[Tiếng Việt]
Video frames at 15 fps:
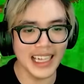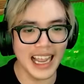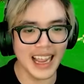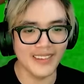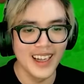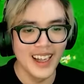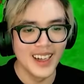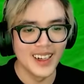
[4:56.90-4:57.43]
quýnh
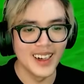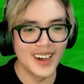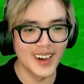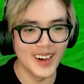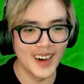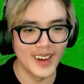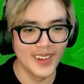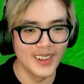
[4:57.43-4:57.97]
em no
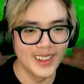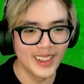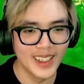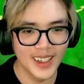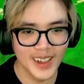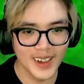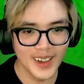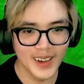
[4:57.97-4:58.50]
no no
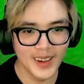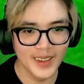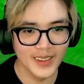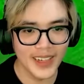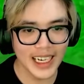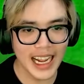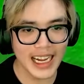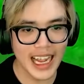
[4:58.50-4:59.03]
no no no no no
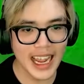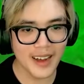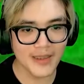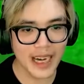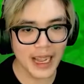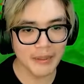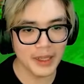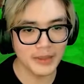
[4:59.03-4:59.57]
mình né né
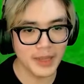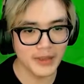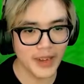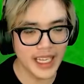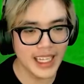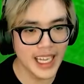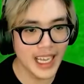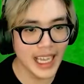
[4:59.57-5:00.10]
ông ra mình mình
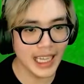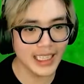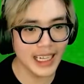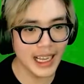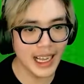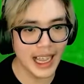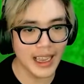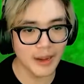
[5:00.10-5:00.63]
phải chia cách
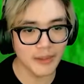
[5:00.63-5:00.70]
ra hai